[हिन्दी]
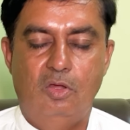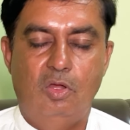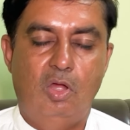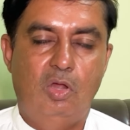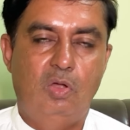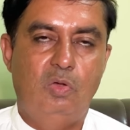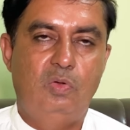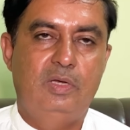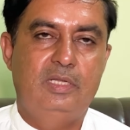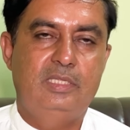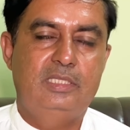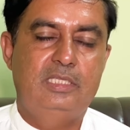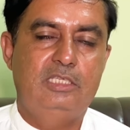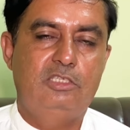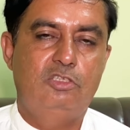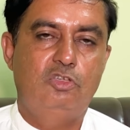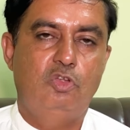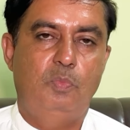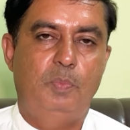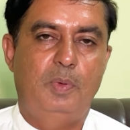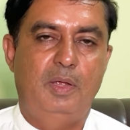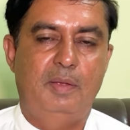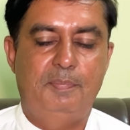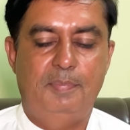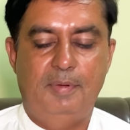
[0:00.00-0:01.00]
और उनतीस
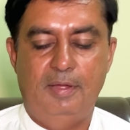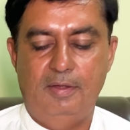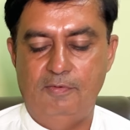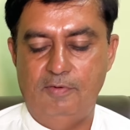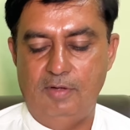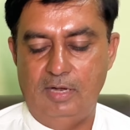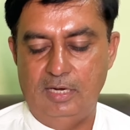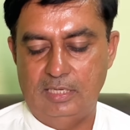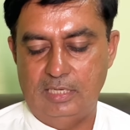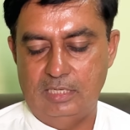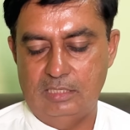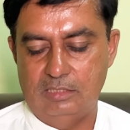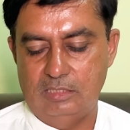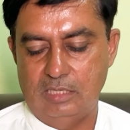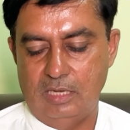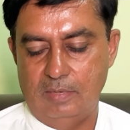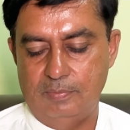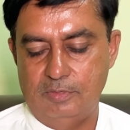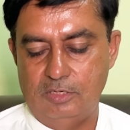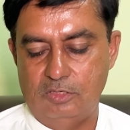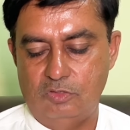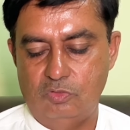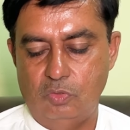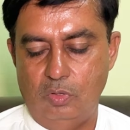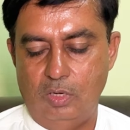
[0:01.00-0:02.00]
रुपये पर वाट के हिसाब
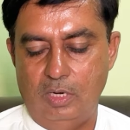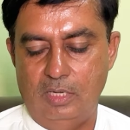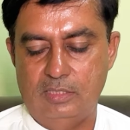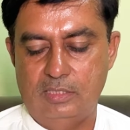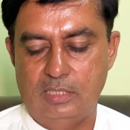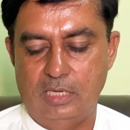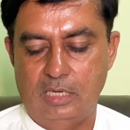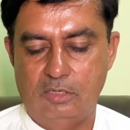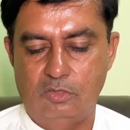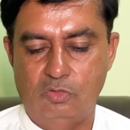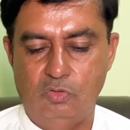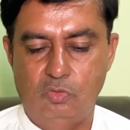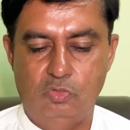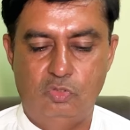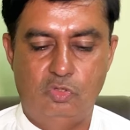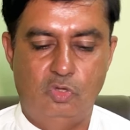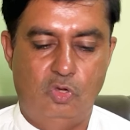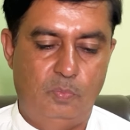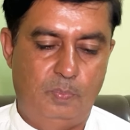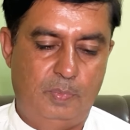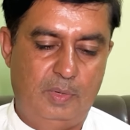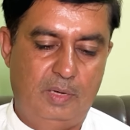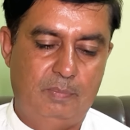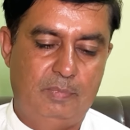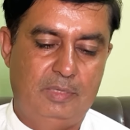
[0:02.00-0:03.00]
से सोलह हज़ार दो सौ
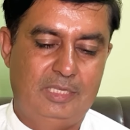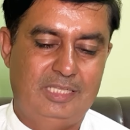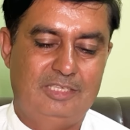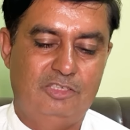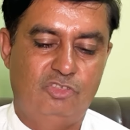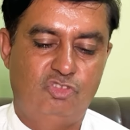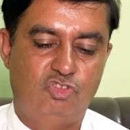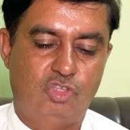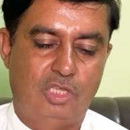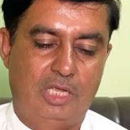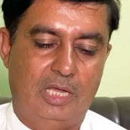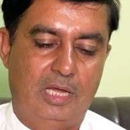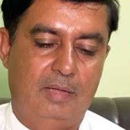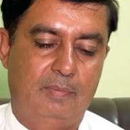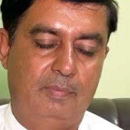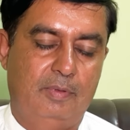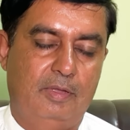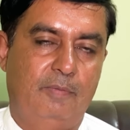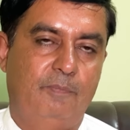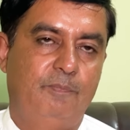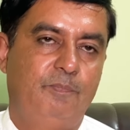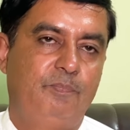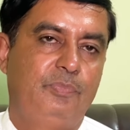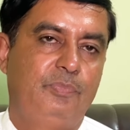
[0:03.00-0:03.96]
रुपये में दस्तियाब है